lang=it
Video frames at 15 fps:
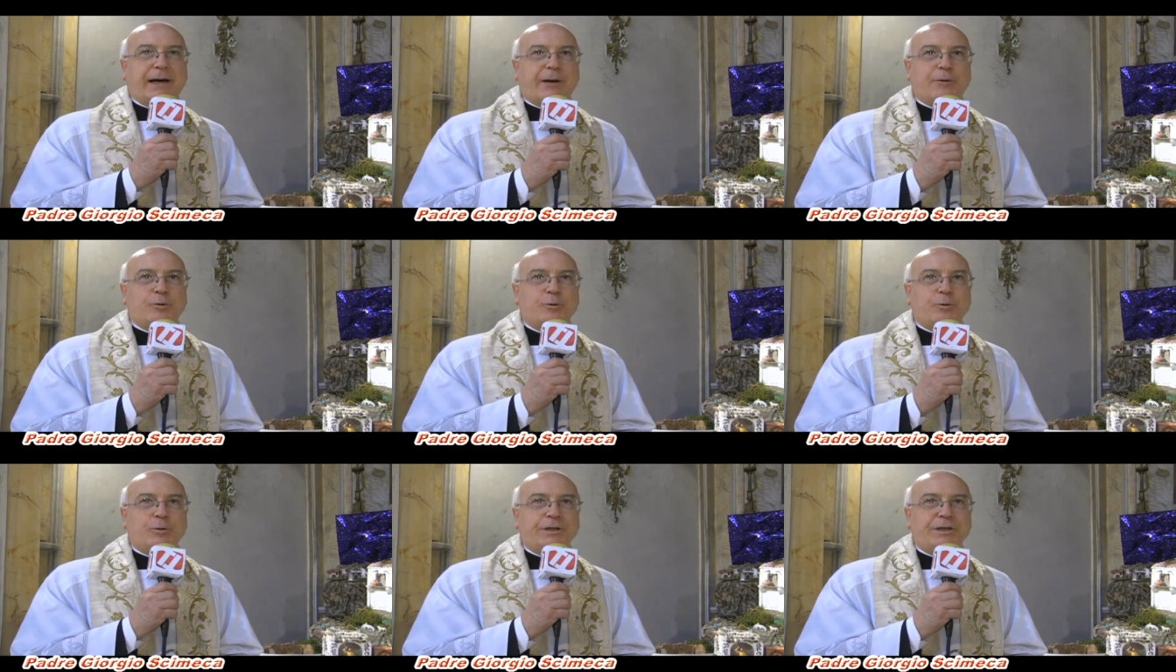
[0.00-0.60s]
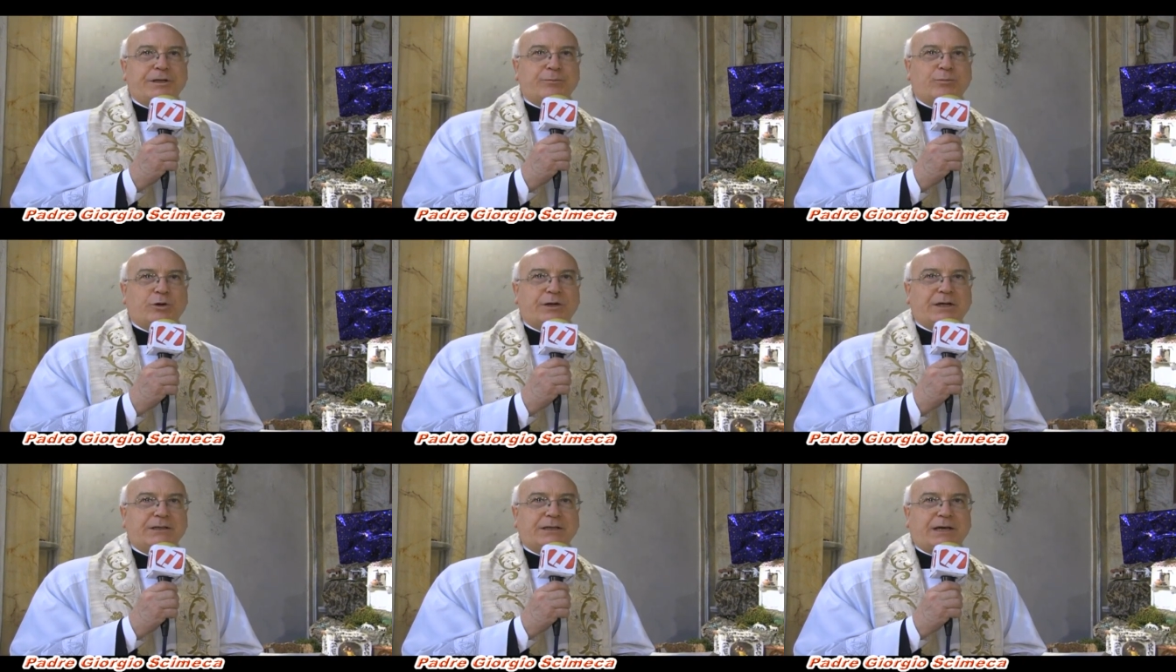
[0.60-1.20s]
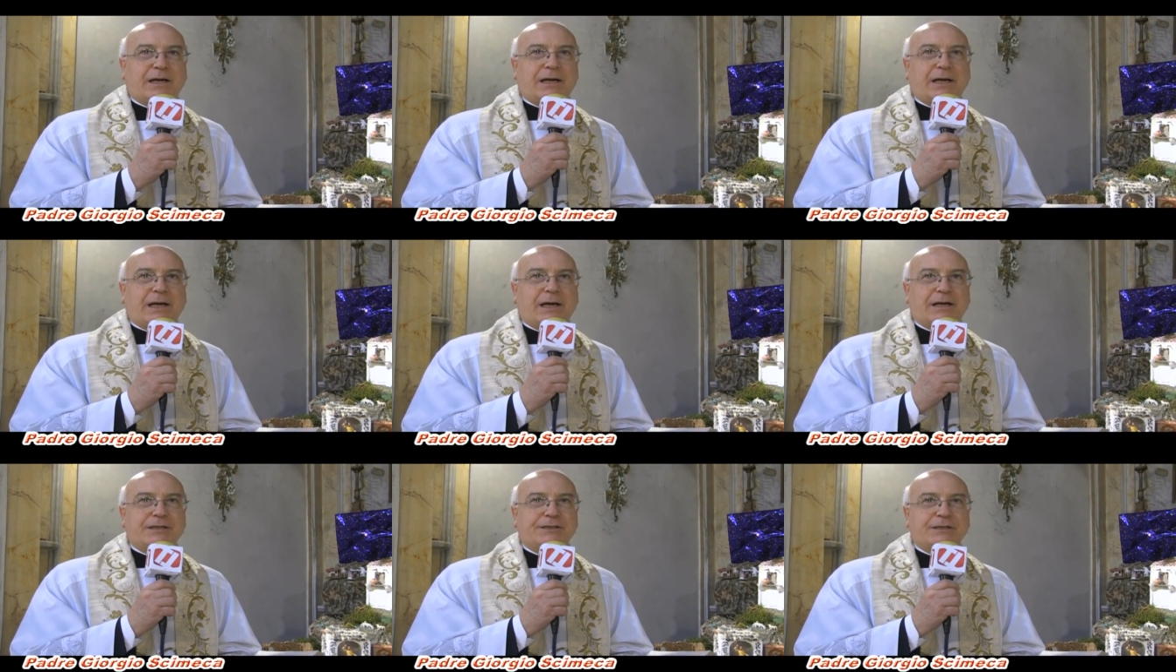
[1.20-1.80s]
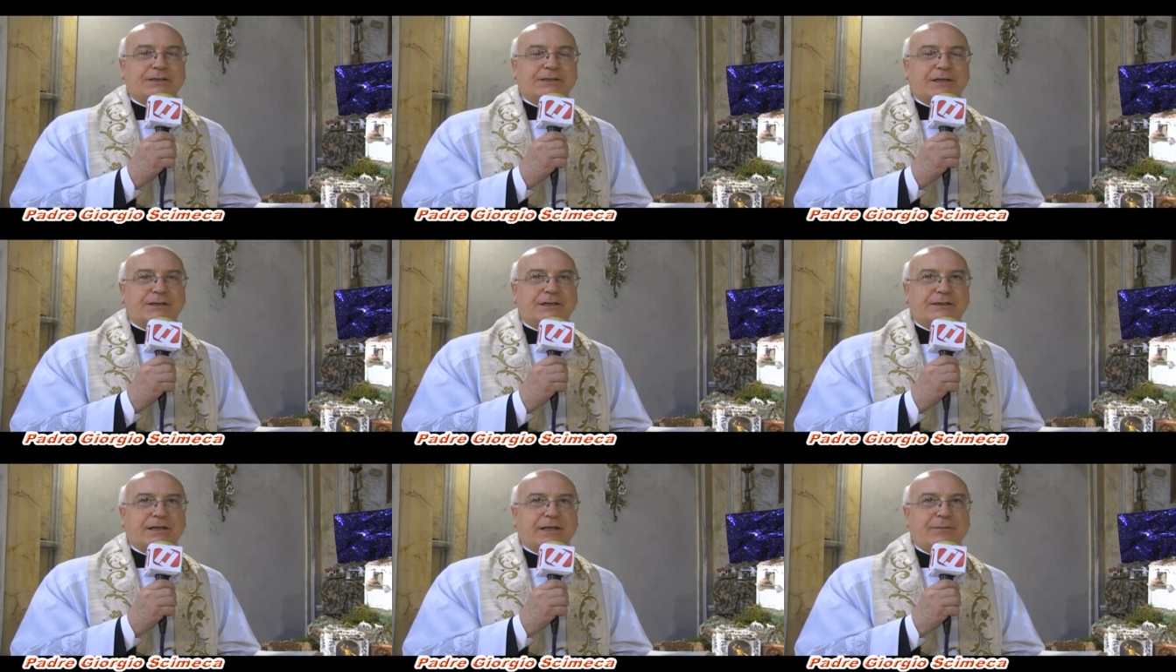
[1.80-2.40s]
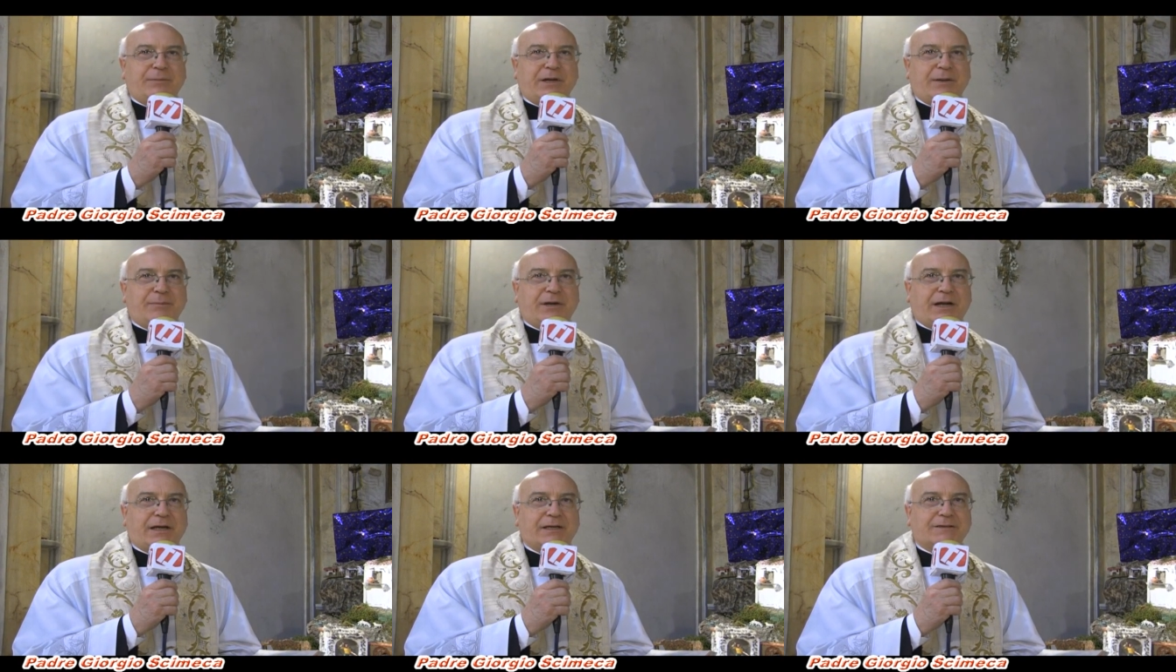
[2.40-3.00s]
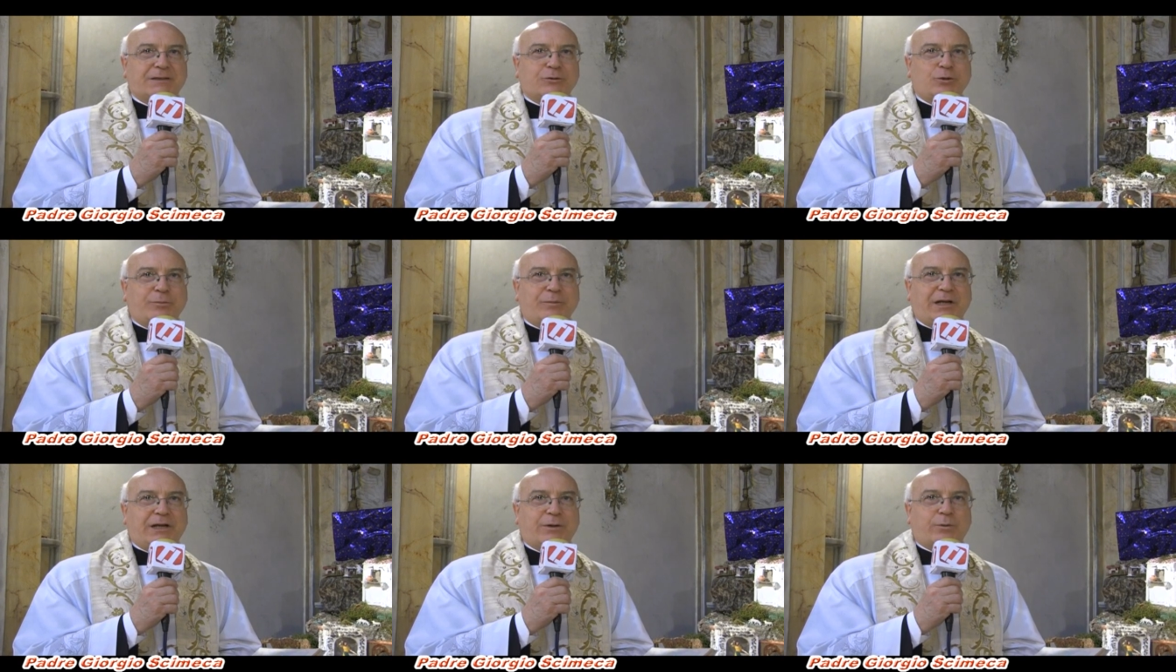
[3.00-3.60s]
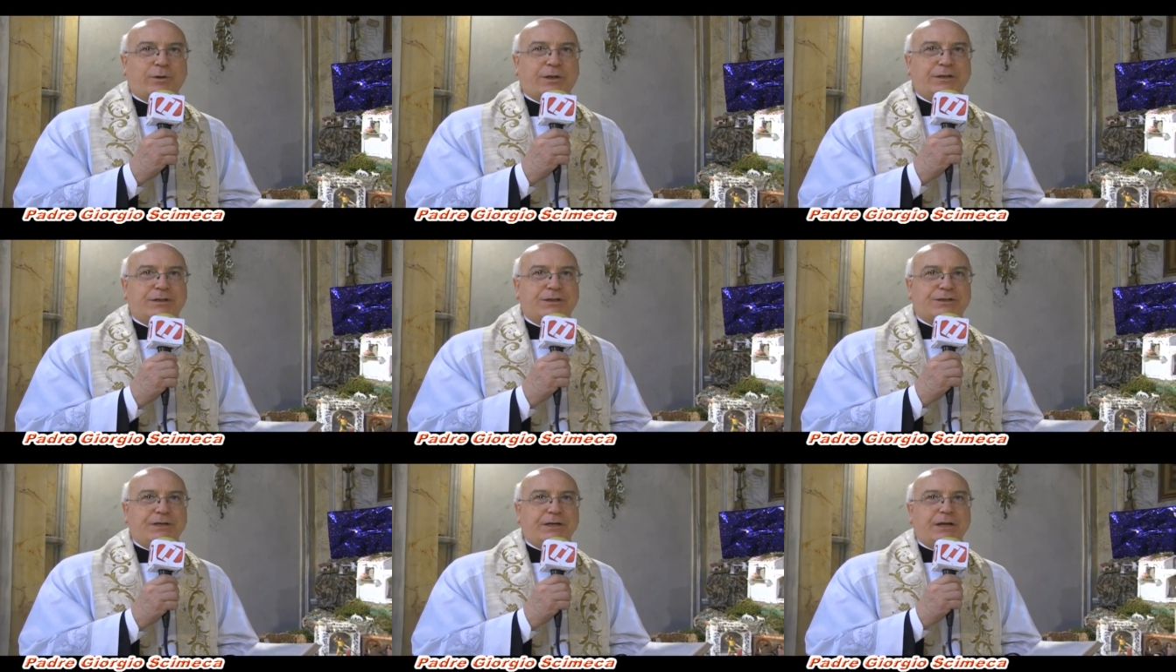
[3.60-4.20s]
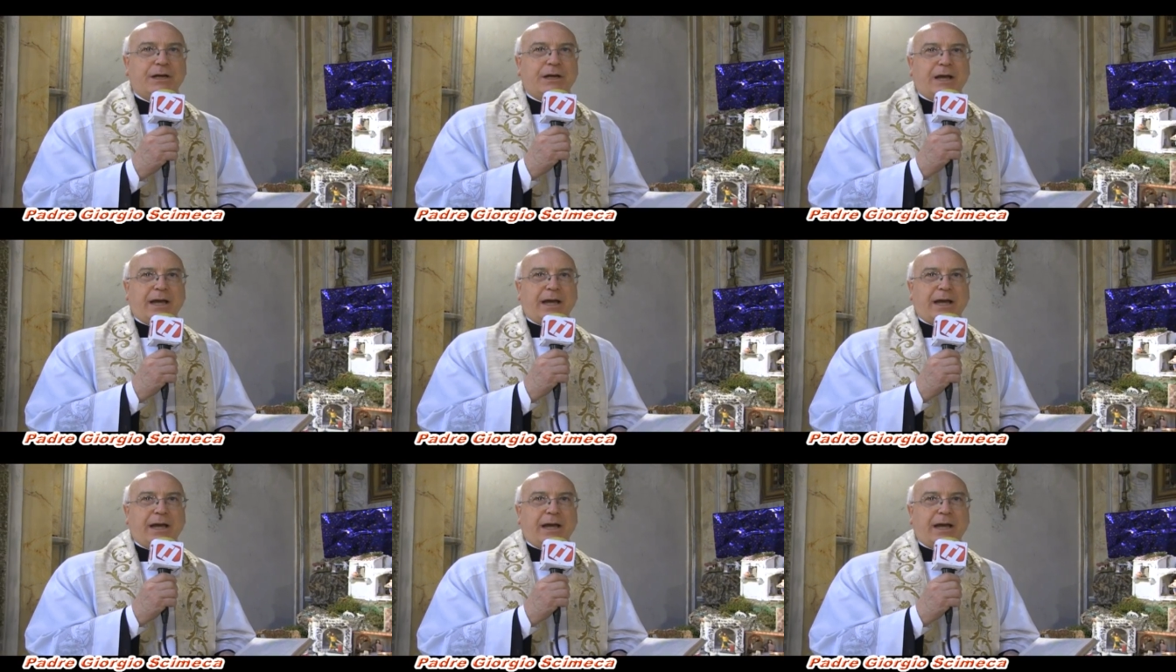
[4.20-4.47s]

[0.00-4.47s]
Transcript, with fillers: Auguri di buon Natale alla città di Termini Merese 2015